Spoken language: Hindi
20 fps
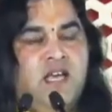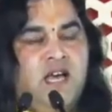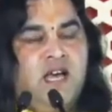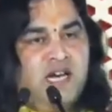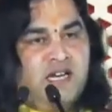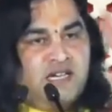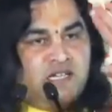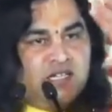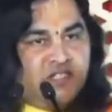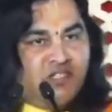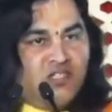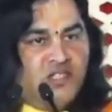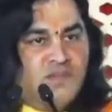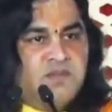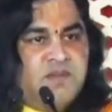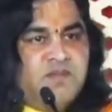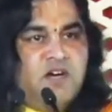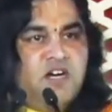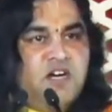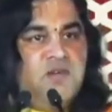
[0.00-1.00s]
हर किसी
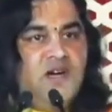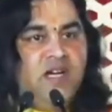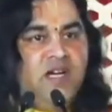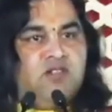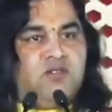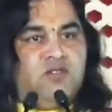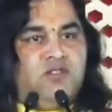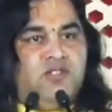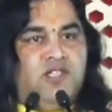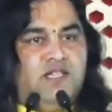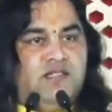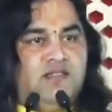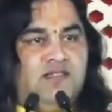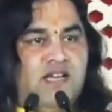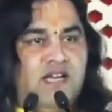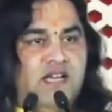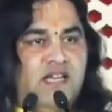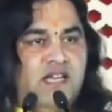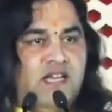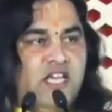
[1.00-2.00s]
में भगवान को
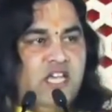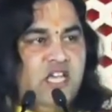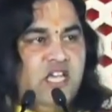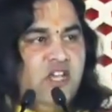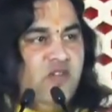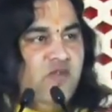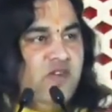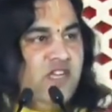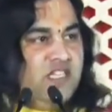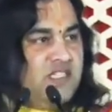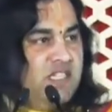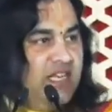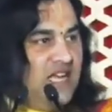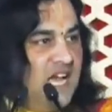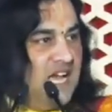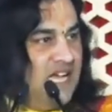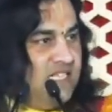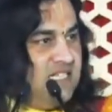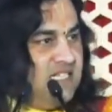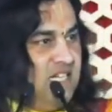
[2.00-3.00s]
देखता है वैसे
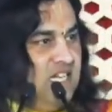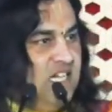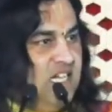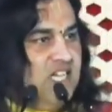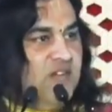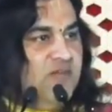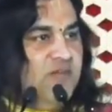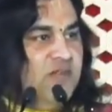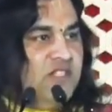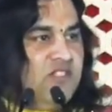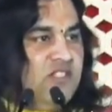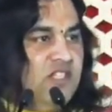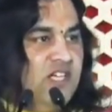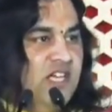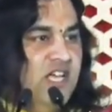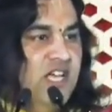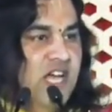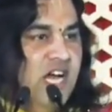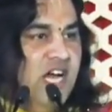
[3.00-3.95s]
आजकल के बच्चे